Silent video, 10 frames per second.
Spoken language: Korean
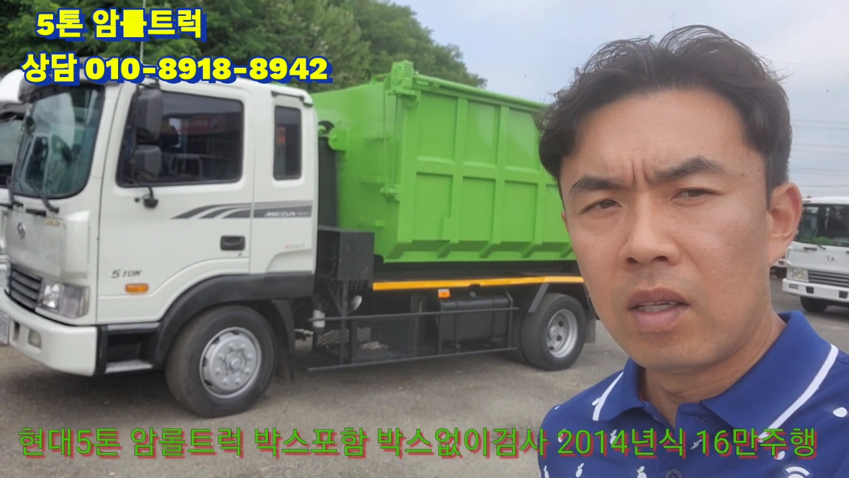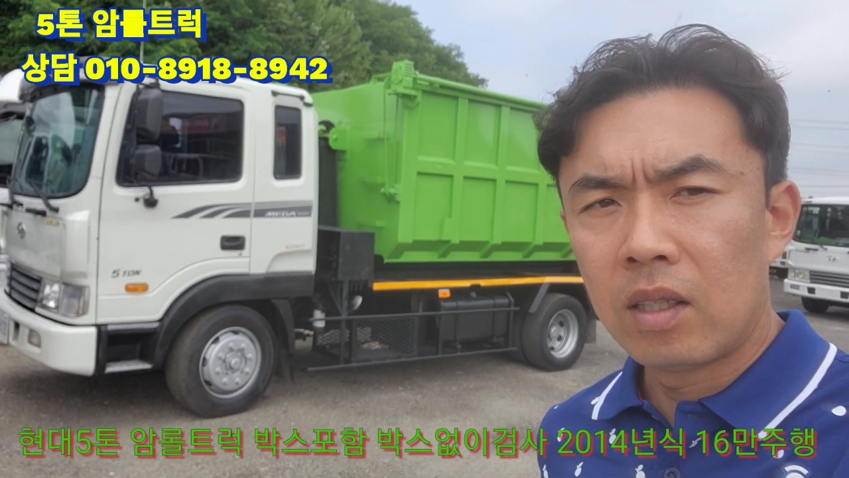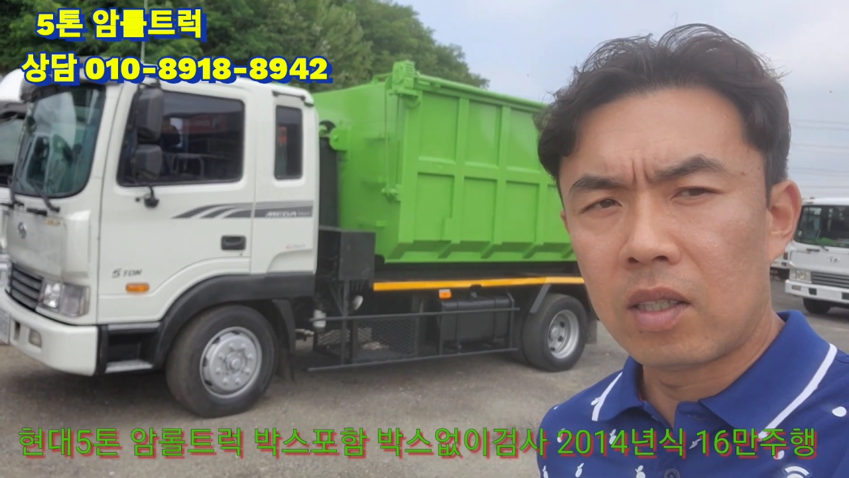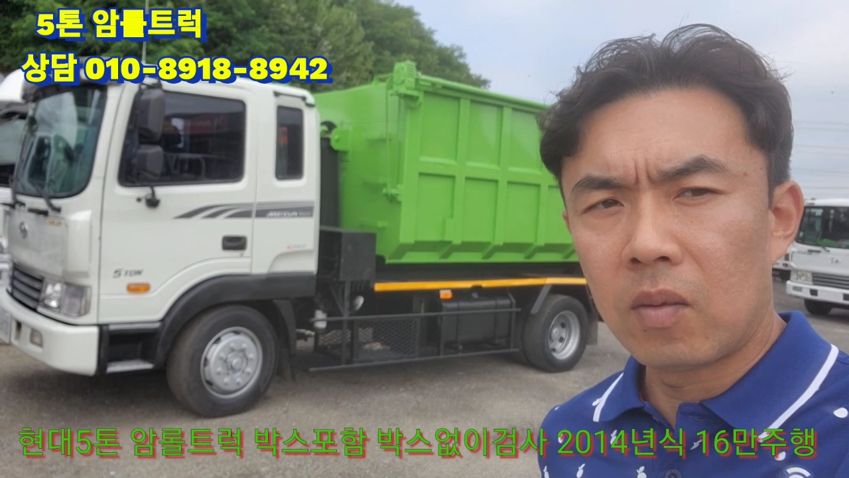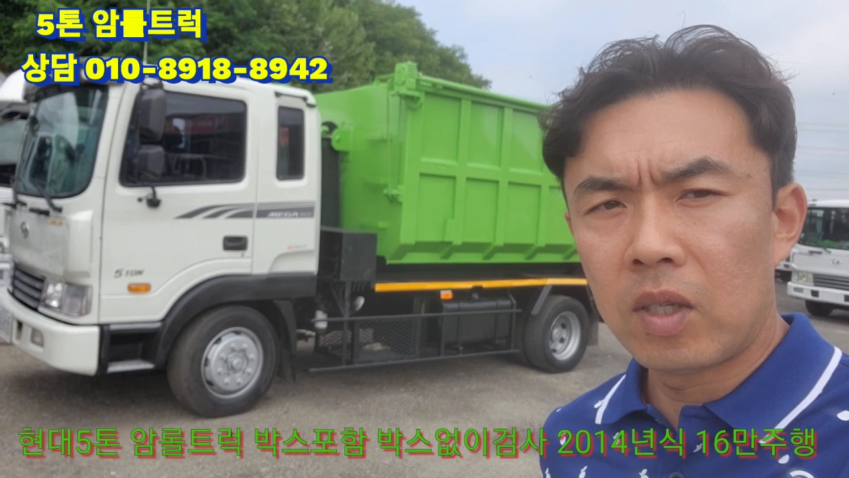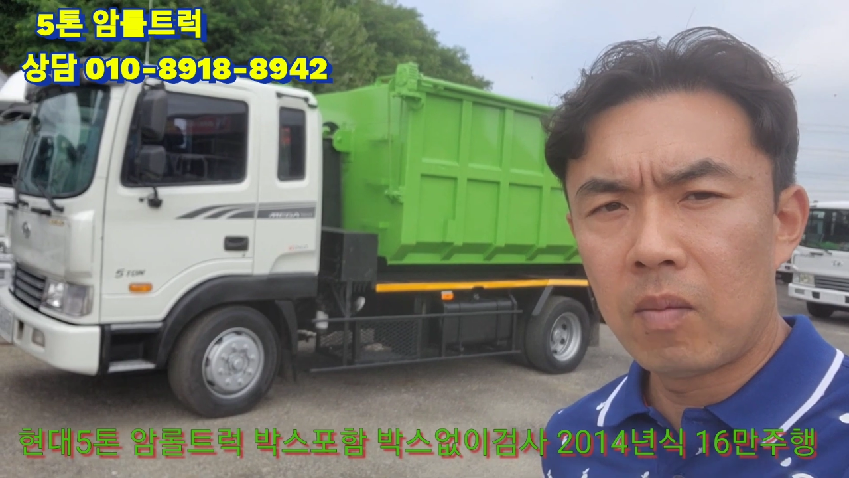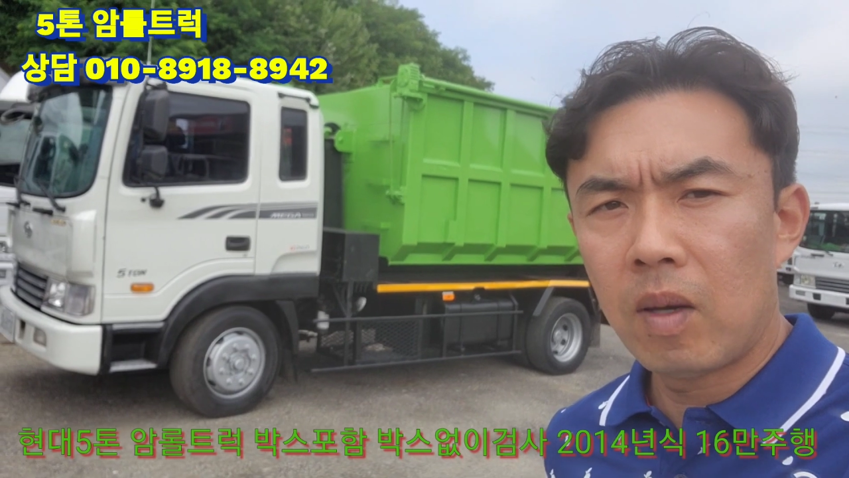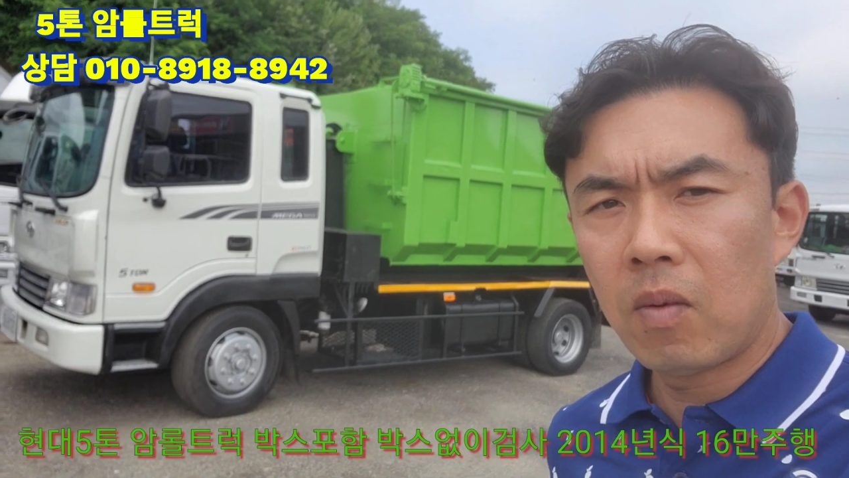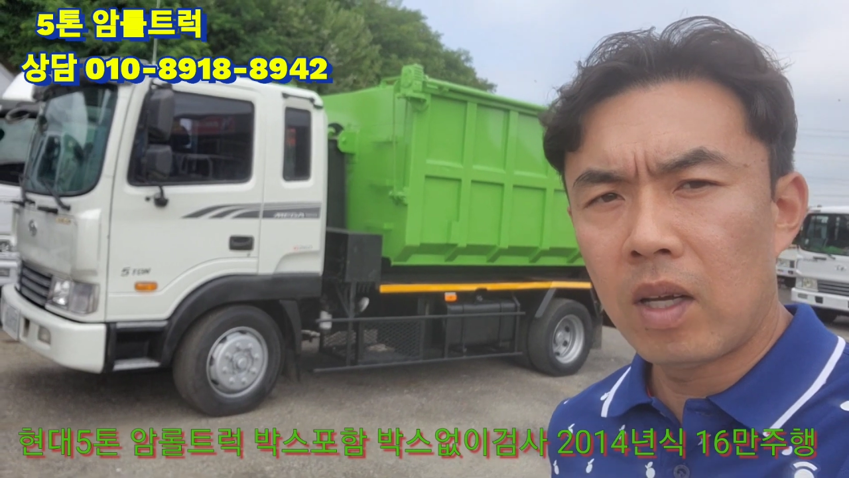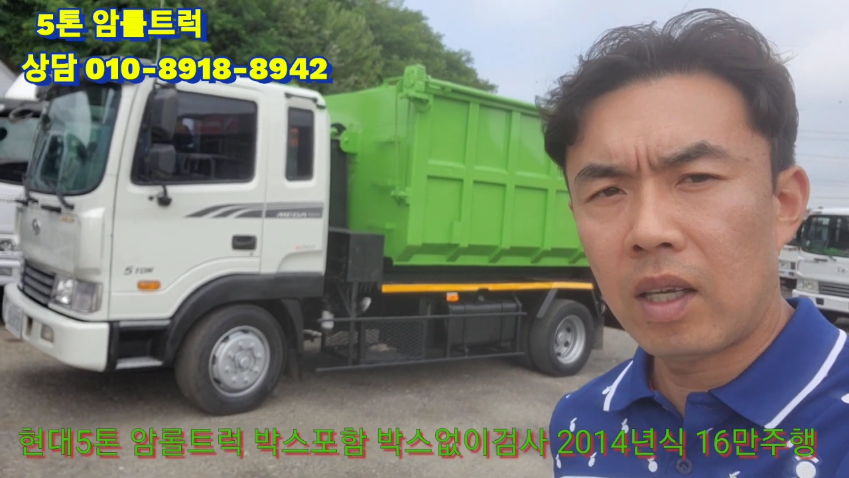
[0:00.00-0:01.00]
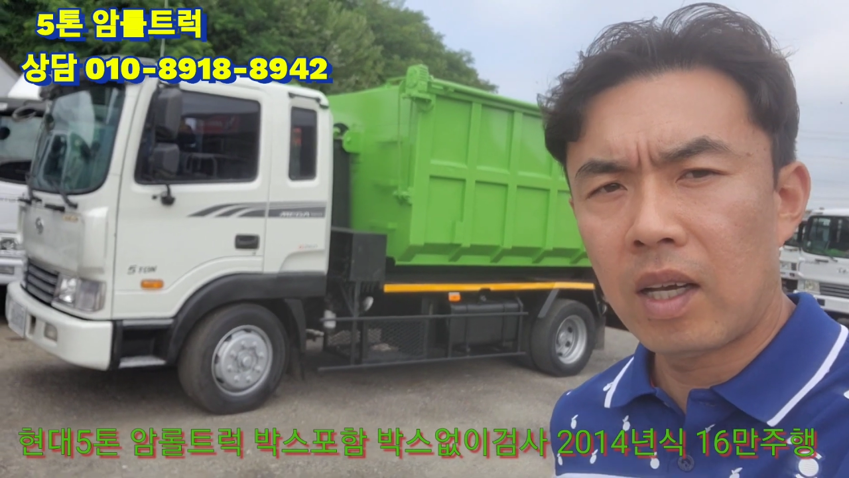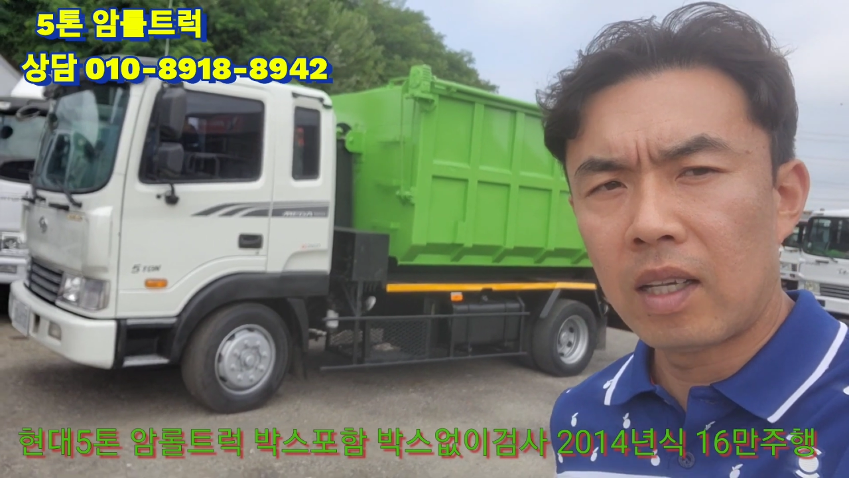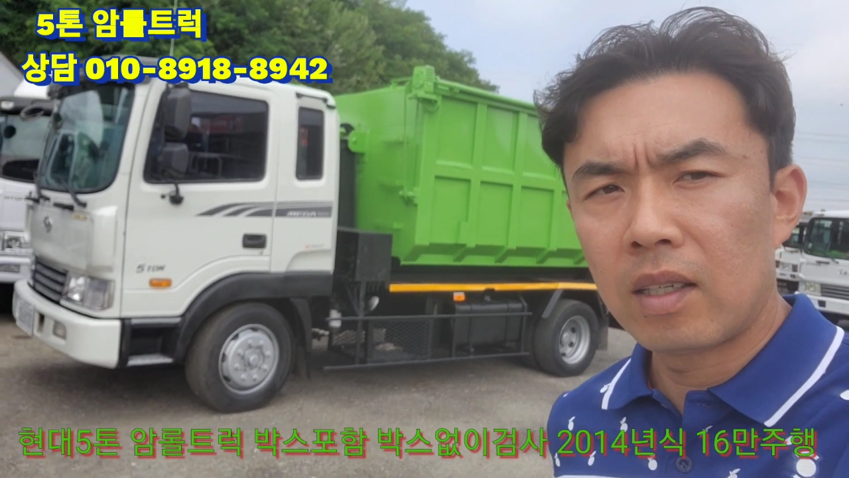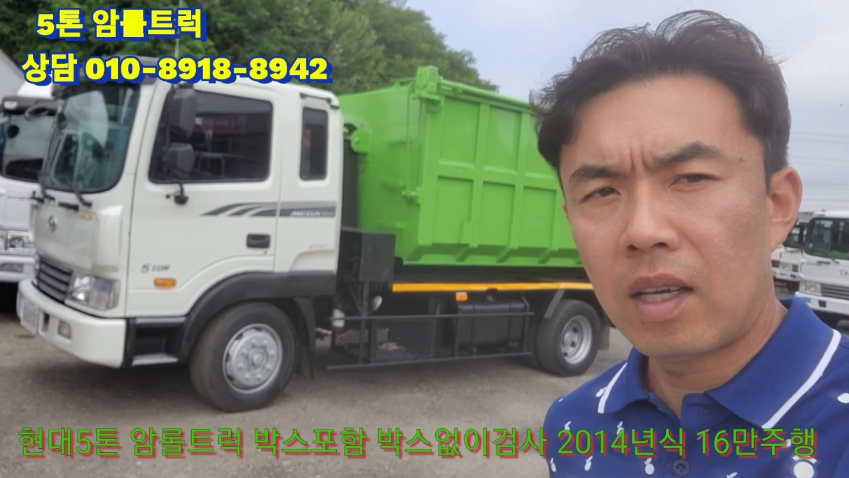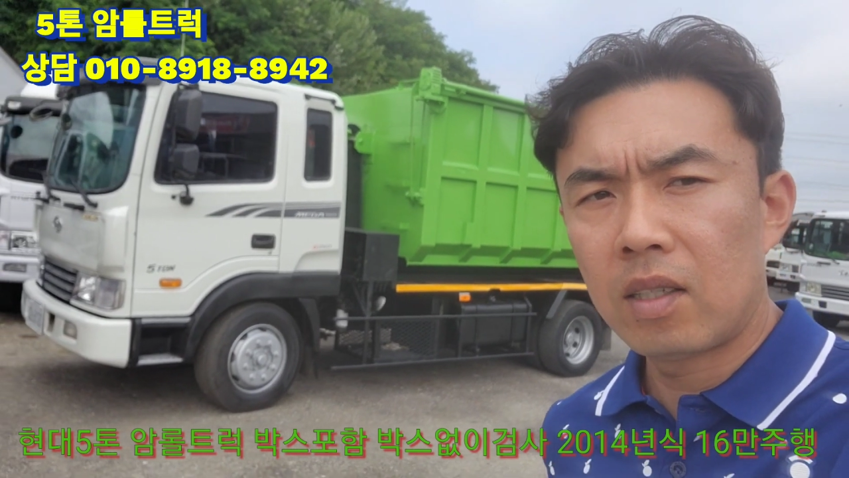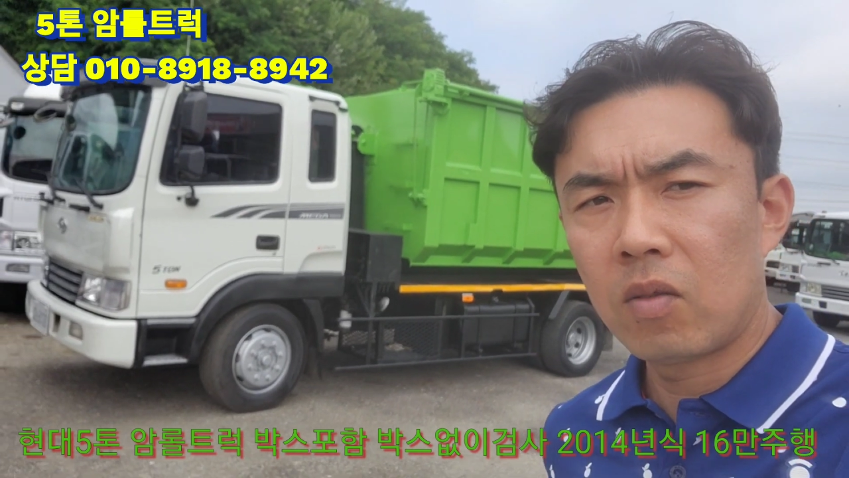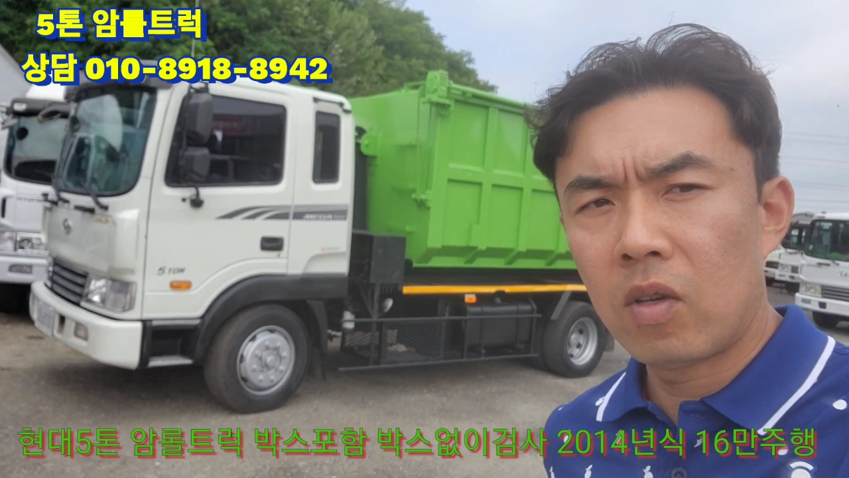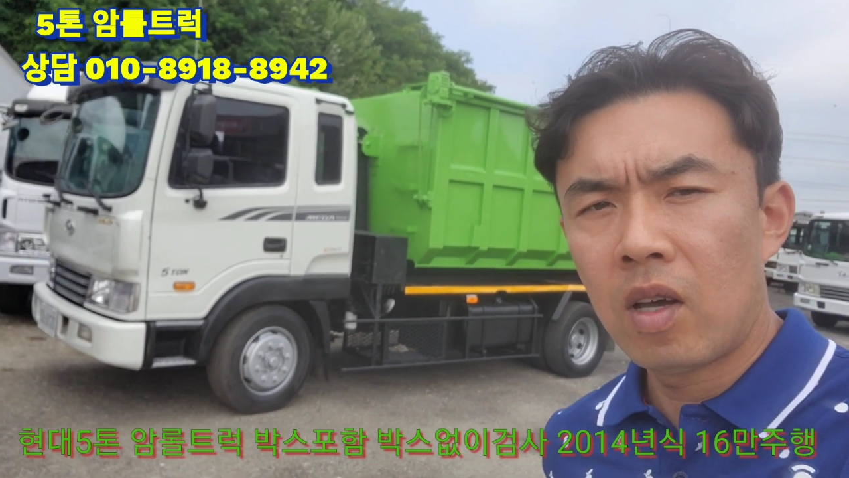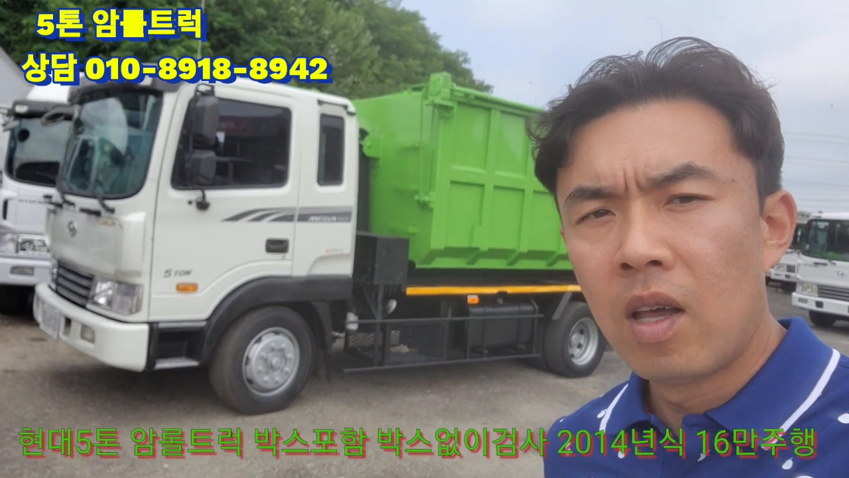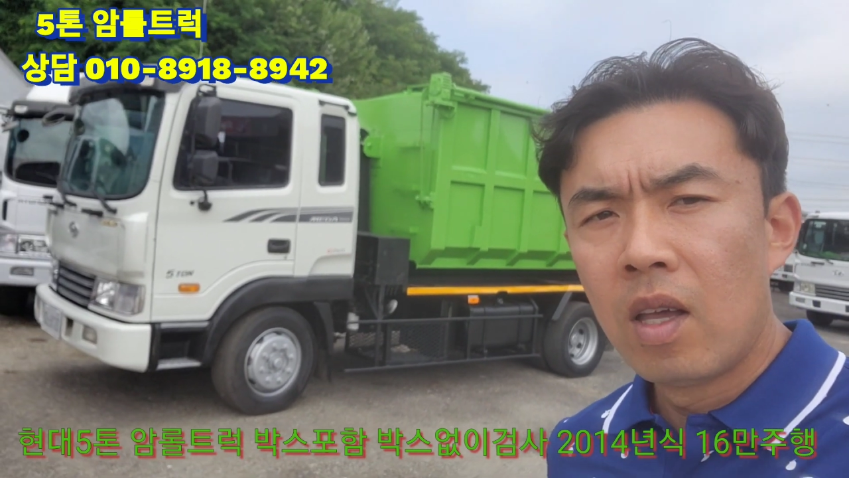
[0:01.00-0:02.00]
직접 실매물 확인
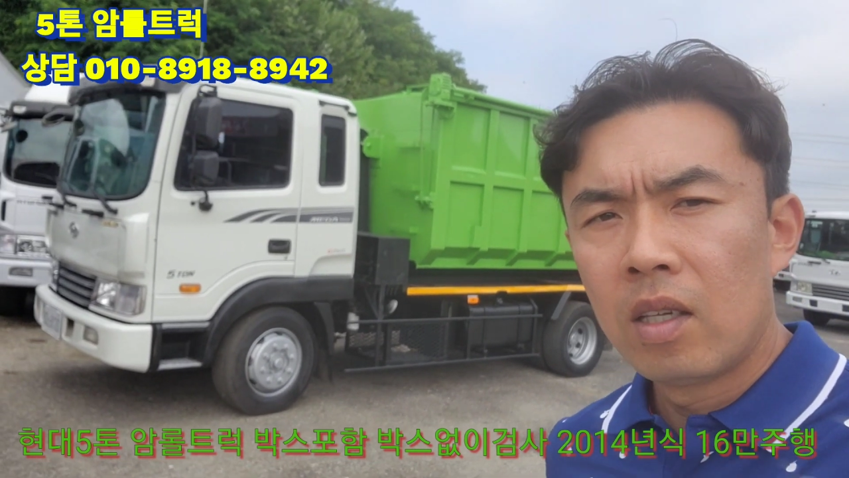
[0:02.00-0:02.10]
가능하시고요.